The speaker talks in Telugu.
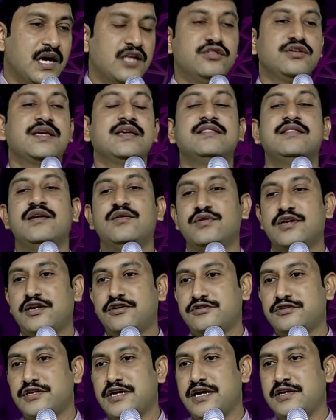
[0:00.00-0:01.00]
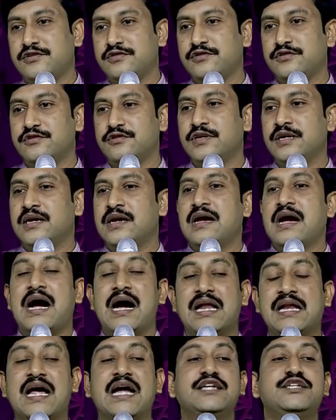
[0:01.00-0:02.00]
అందుకే దేవుడు అంటున్నాడు
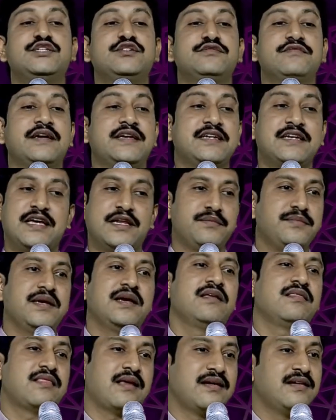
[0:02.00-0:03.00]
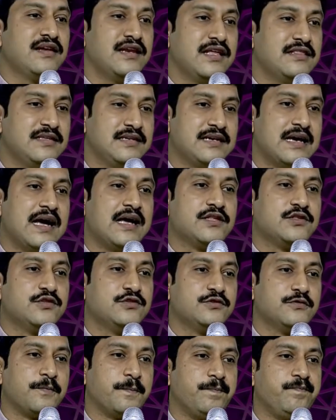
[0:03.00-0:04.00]
అలాంటి వైఖరి మీకు తగినది
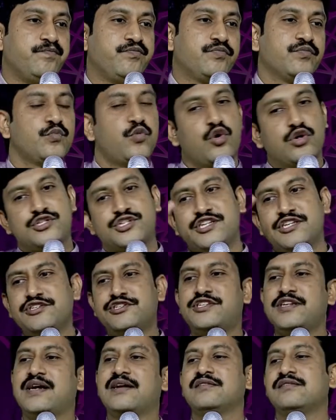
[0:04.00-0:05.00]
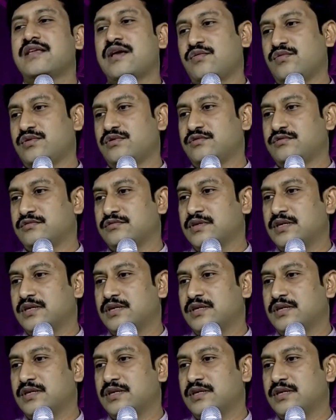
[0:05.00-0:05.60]
కాదు పోషించాడు దేవుడు